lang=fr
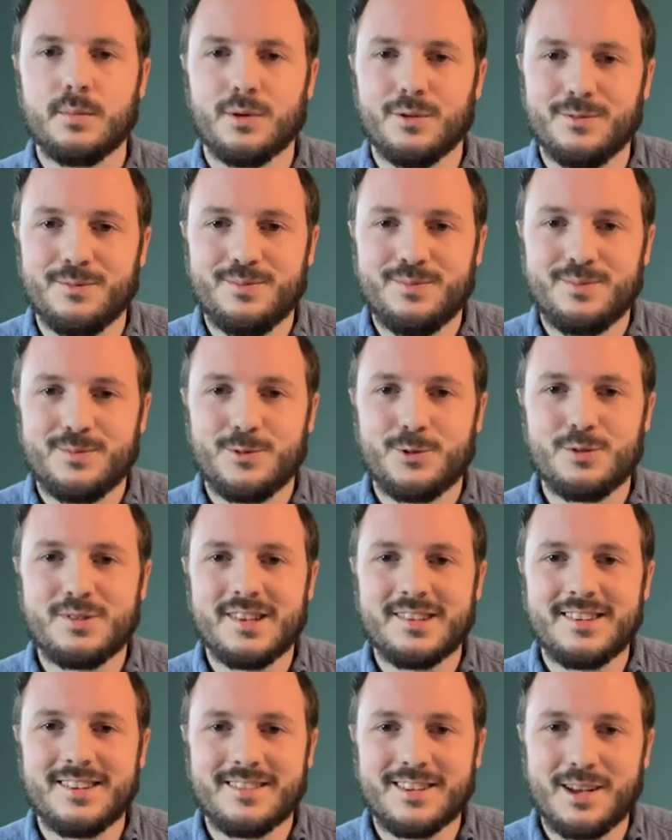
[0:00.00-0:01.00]
Bon, tout
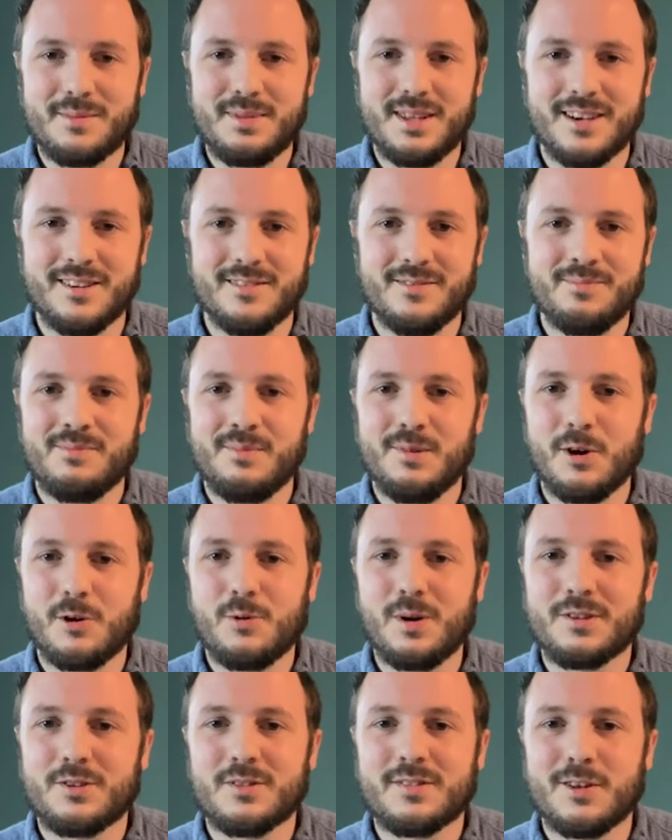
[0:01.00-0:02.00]
ça c'est très bien, mais en
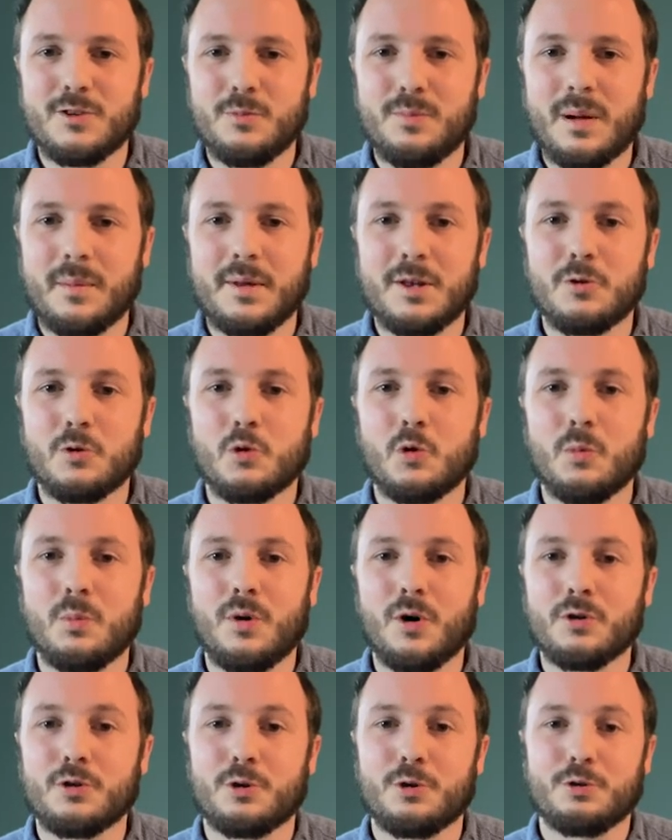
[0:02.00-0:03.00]
quoi est-ce que ça nous permet de
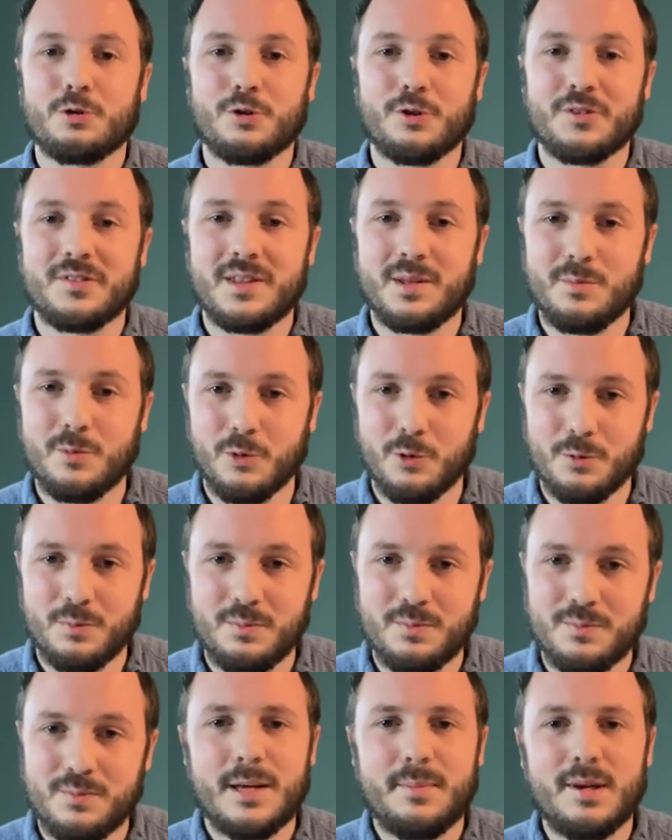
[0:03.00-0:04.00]
comprendre le sens des mots
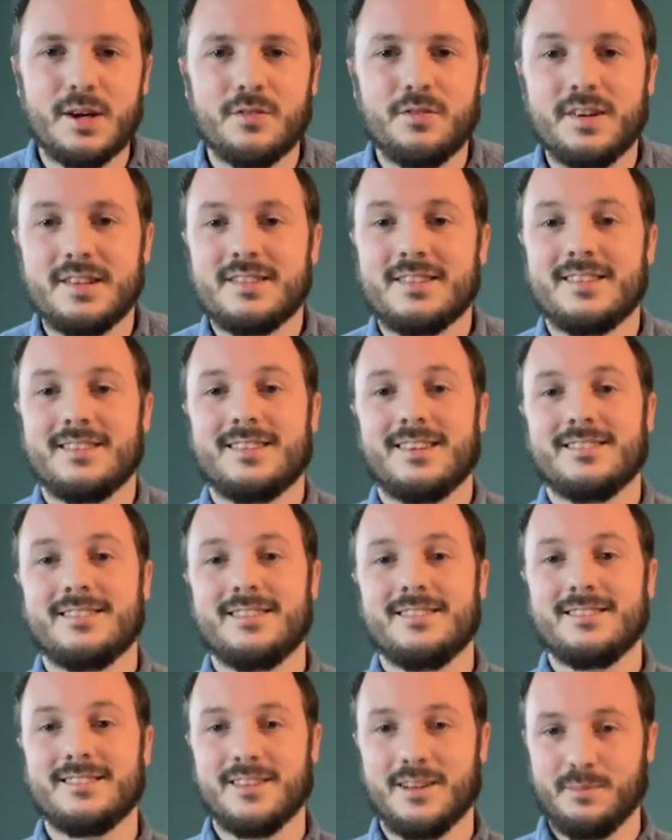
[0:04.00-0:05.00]
eh bien en fait c'est
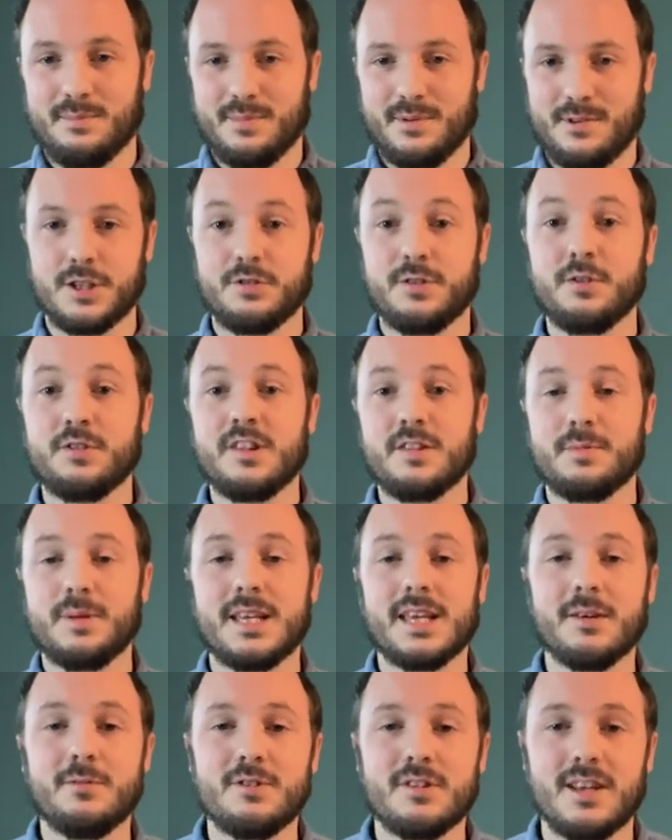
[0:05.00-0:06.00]
assez simple. Je vais vous
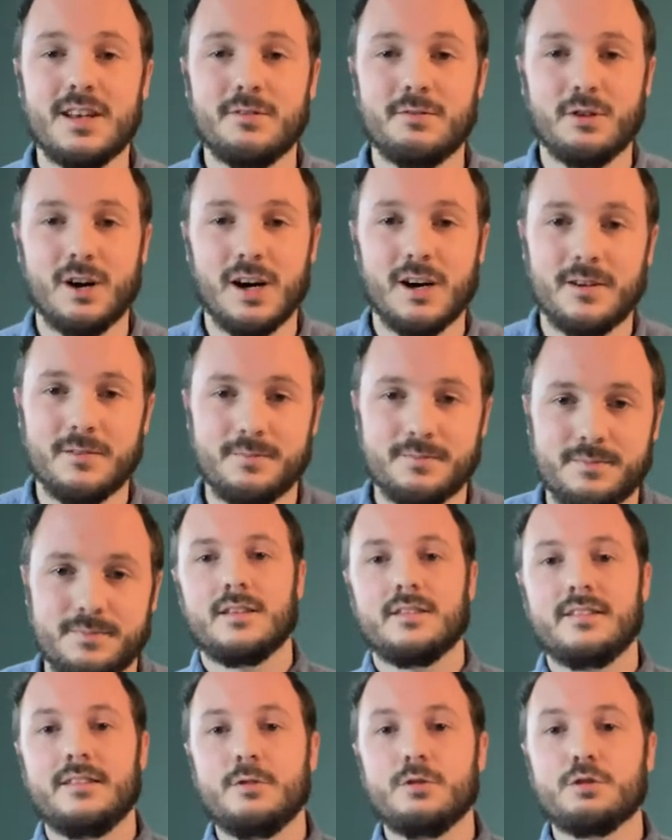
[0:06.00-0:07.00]
expliquer, vous allez voir.
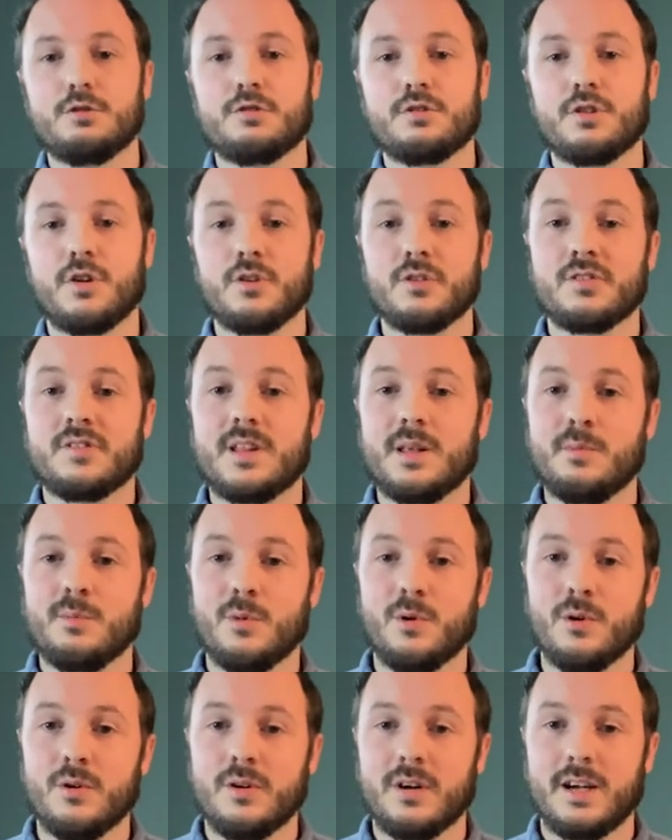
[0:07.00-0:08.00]
Si le sens des
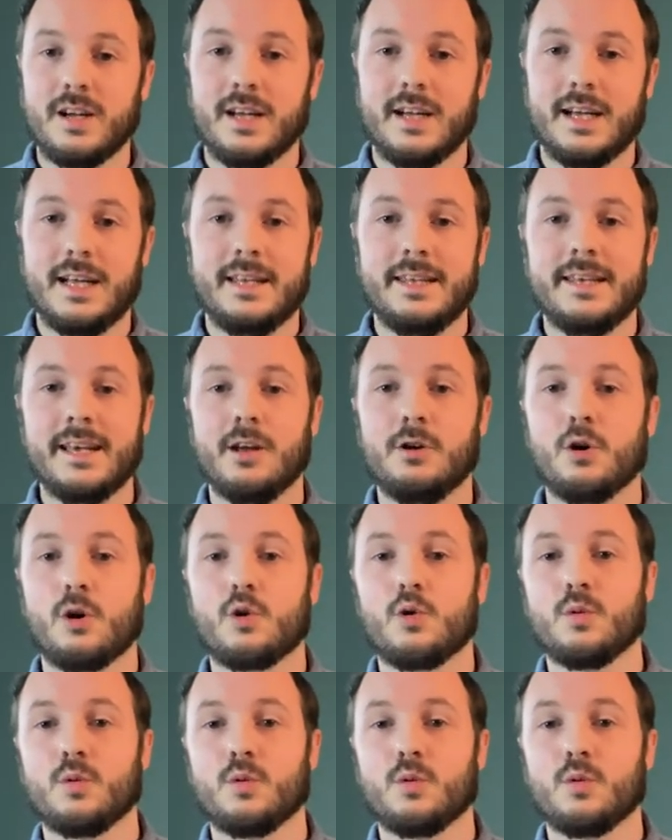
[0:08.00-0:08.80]
mots est lié à leur